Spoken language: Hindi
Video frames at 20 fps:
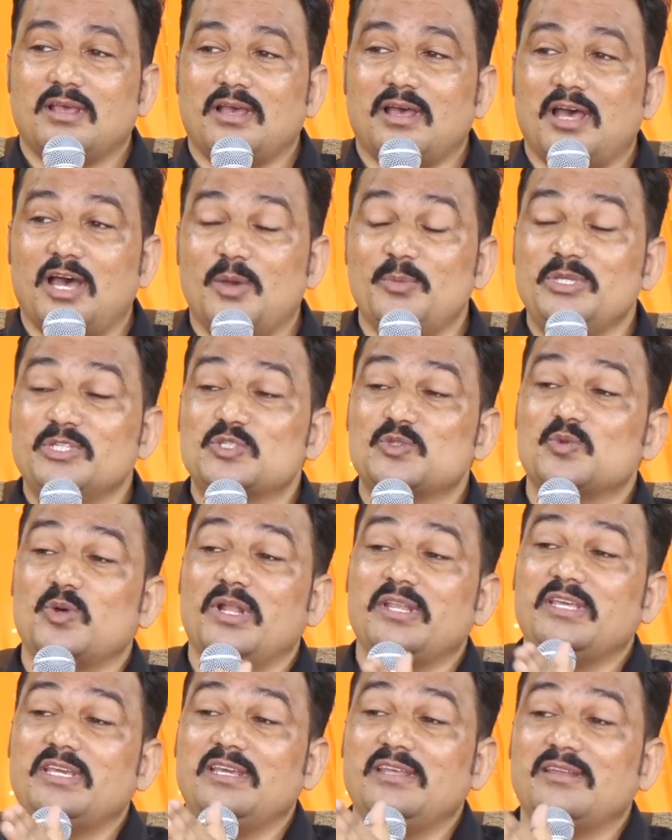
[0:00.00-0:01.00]
हमें
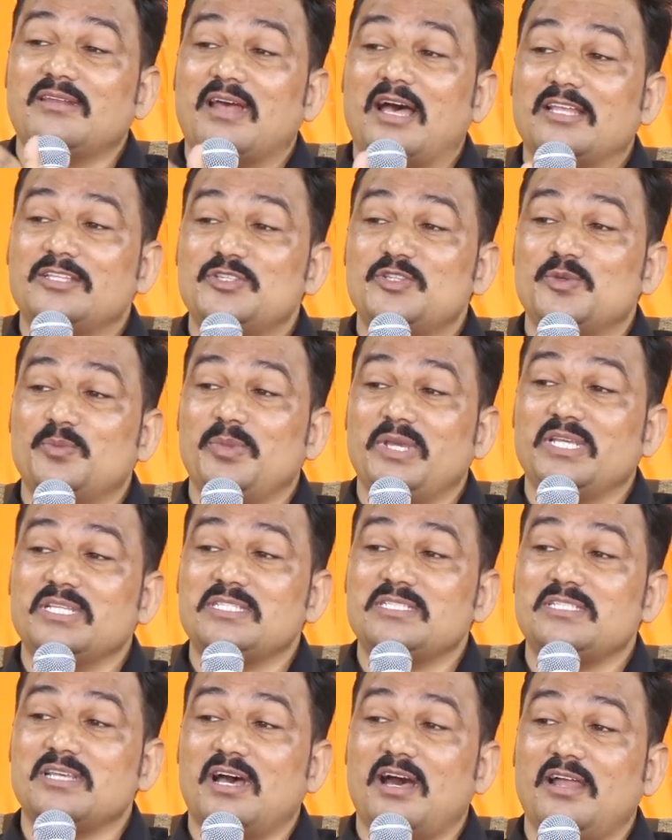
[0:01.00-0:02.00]
स्वर्गीय राज्य में
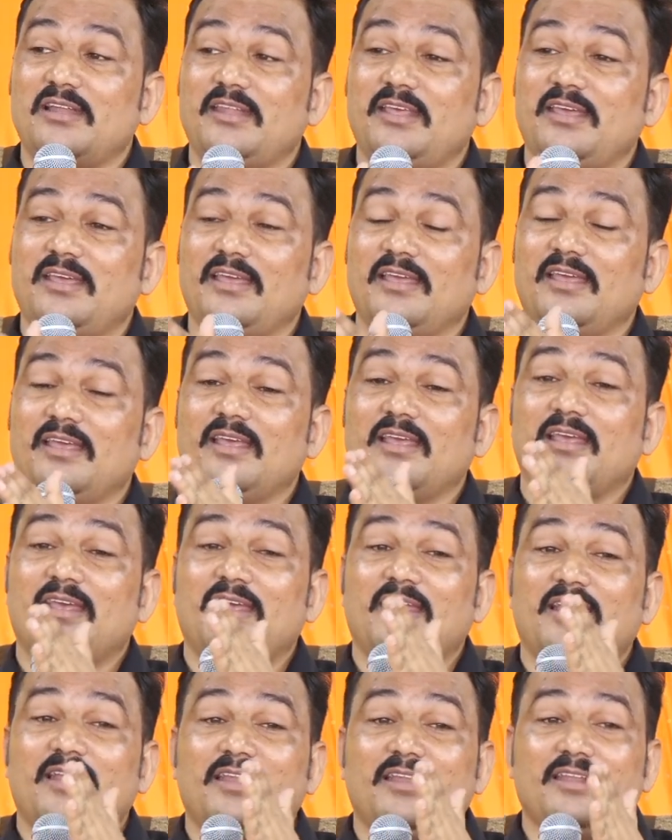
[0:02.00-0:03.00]
जाने
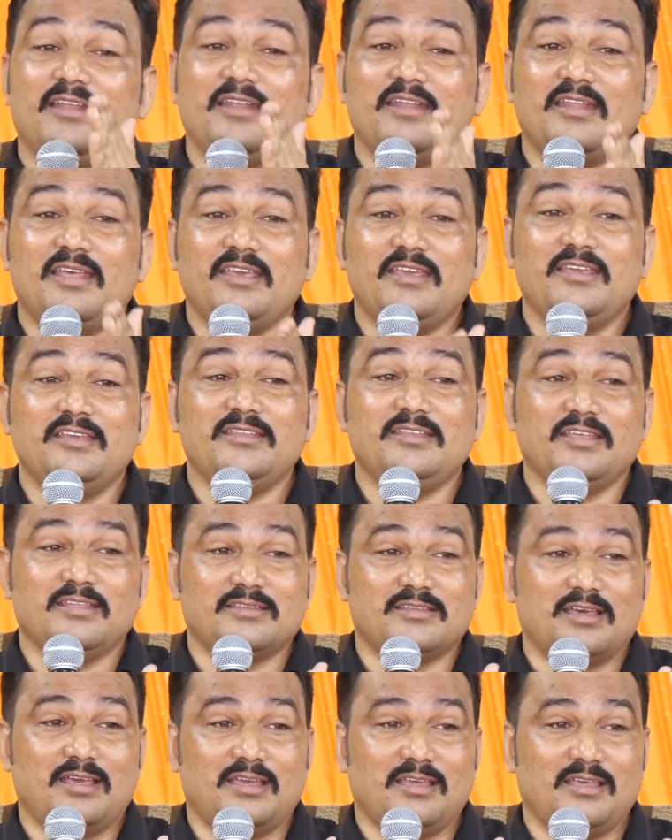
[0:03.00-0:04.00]
नहीं
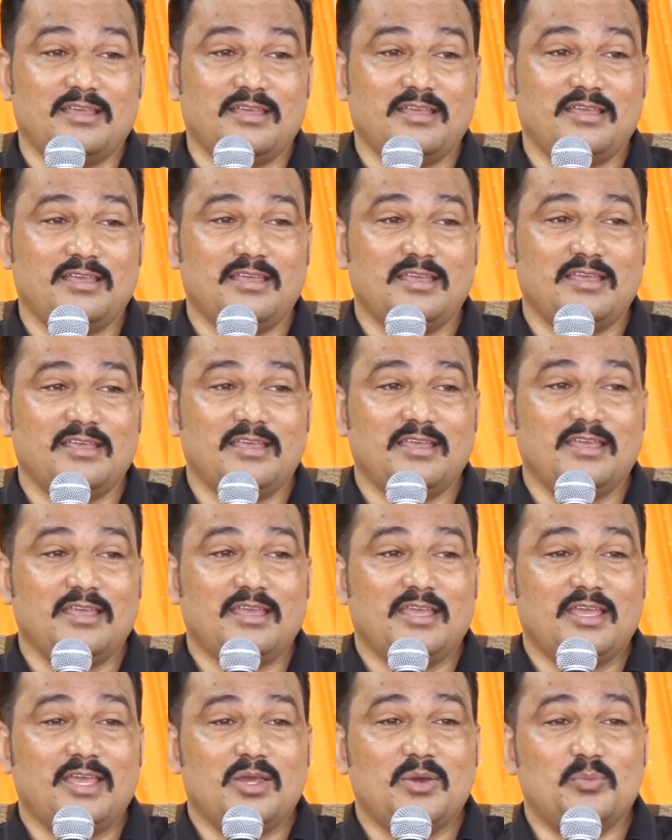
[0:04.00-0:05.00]
देता है
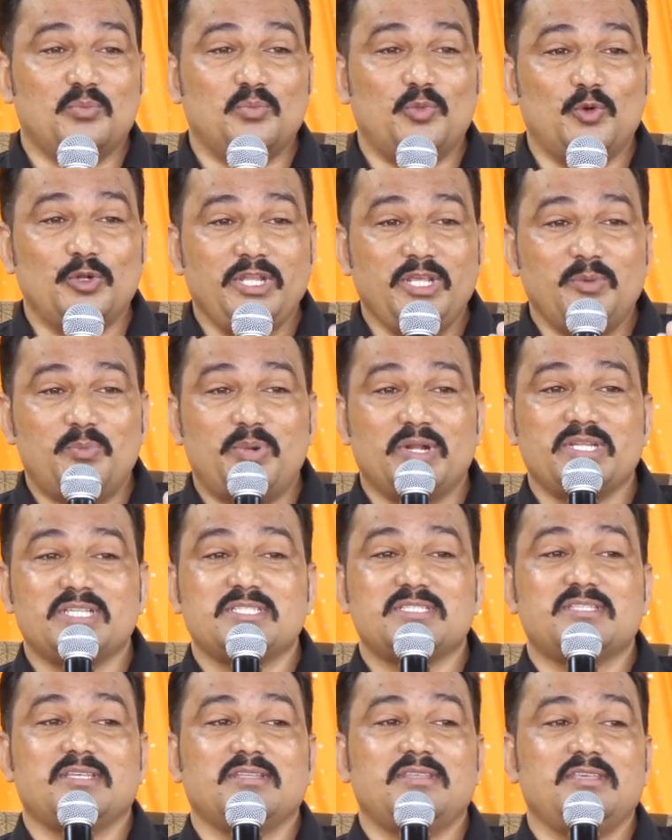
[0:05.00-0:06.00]
बुरी
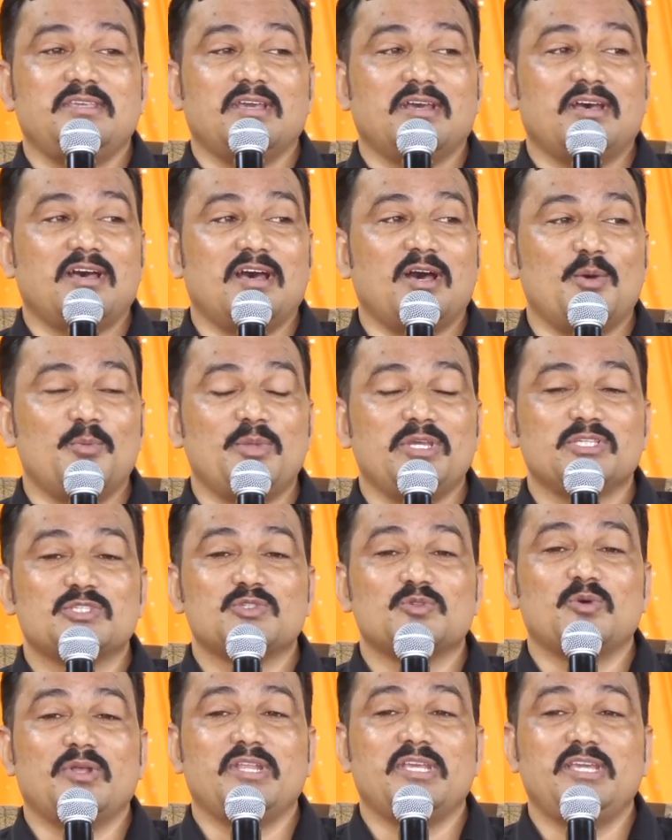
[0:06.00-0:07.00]
परिस्थितियां हमें
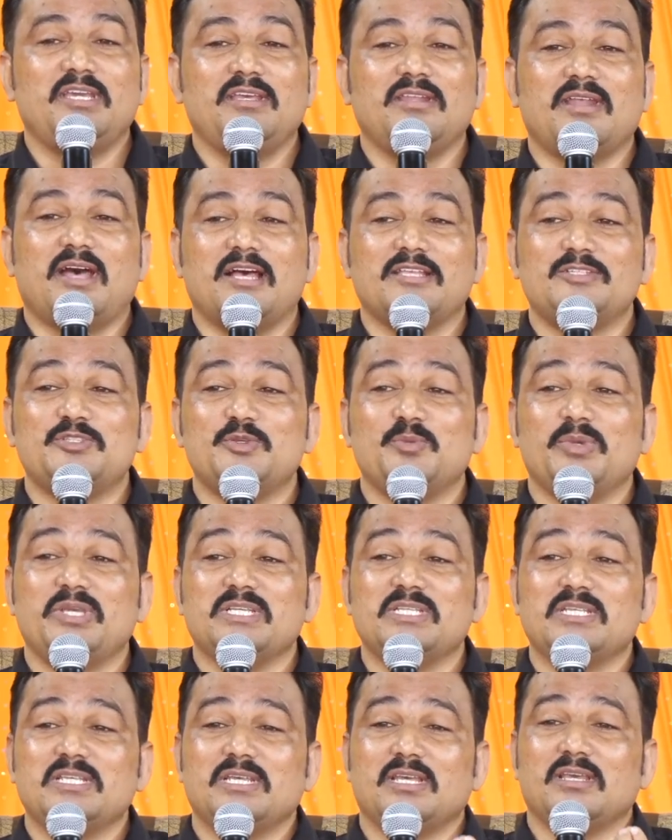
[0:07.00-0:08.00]
स्वर्गीय राज्य में
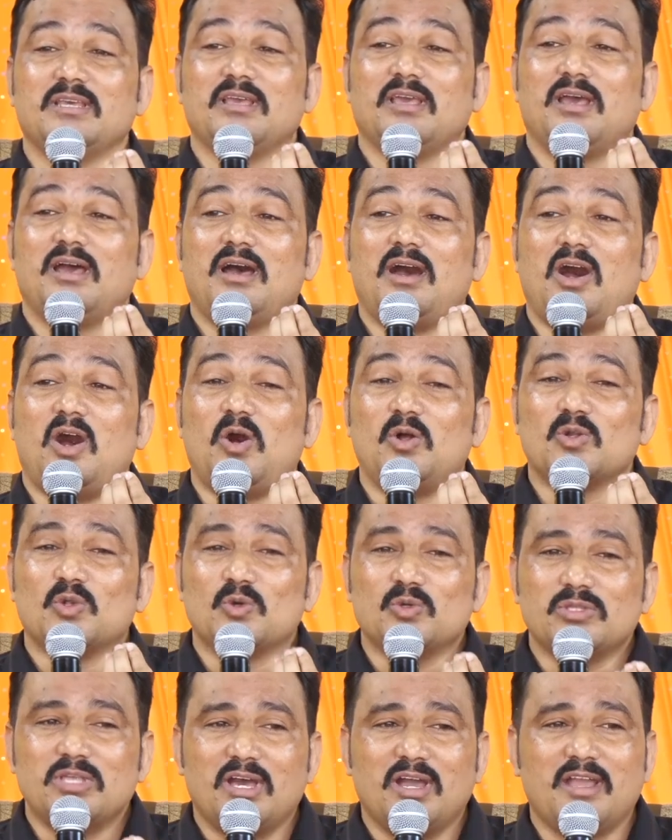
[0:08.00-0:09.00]

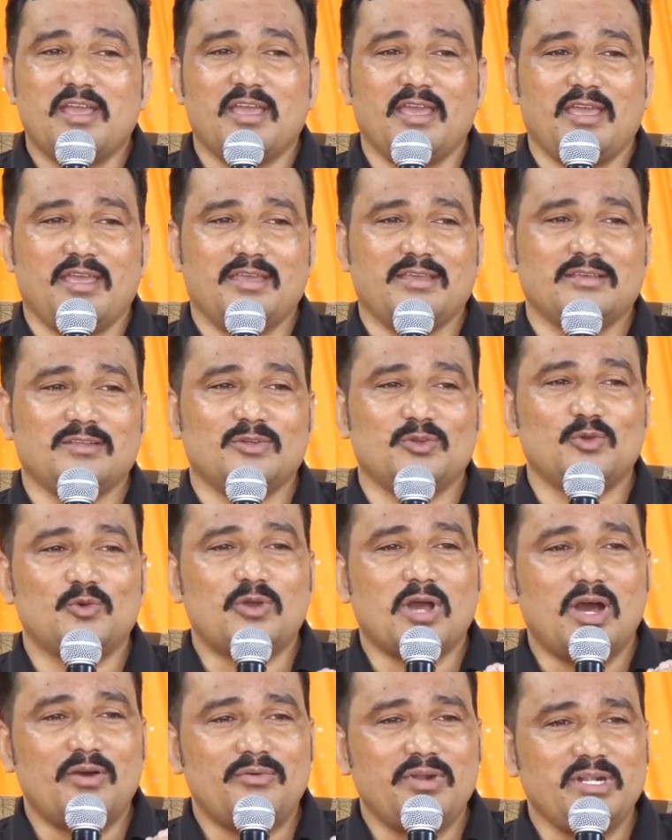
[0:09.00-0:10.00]
अवरोधक हैं
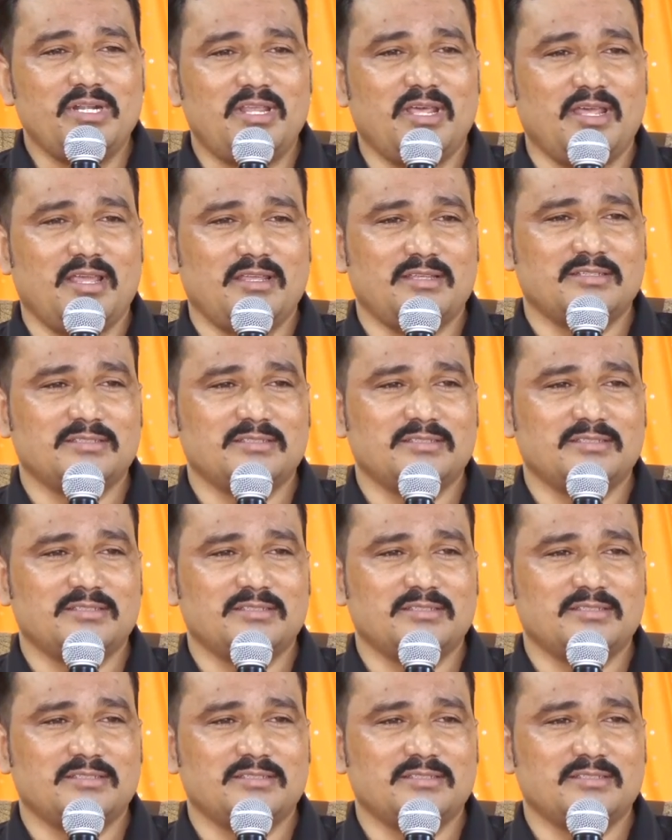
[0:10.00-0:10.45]
रुकावट हैं